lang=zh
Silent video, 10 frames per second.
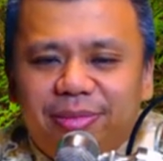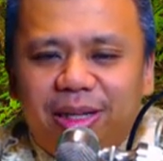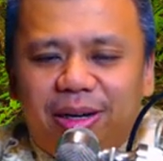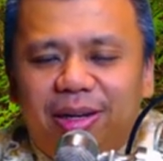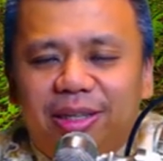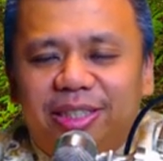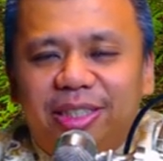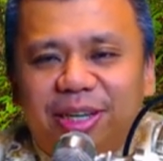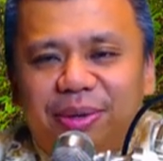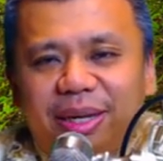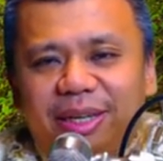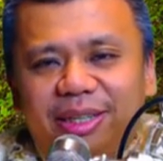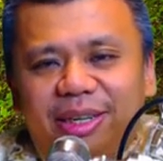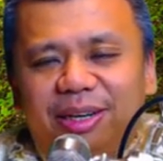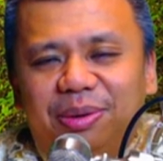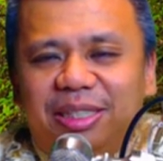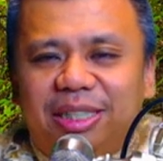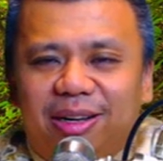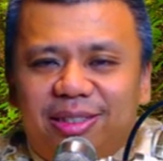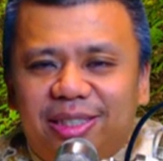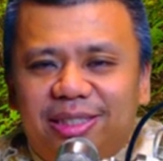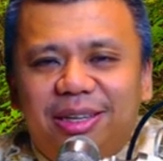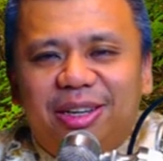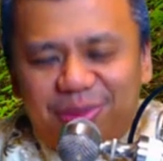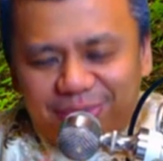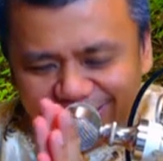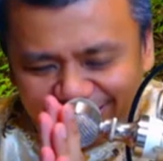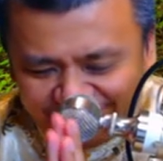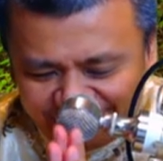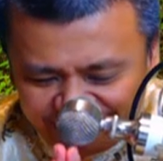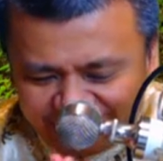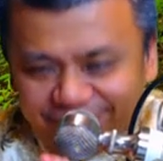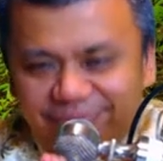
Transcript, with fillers: 好，谢谢各位。好，我是陈老师，我们下次见。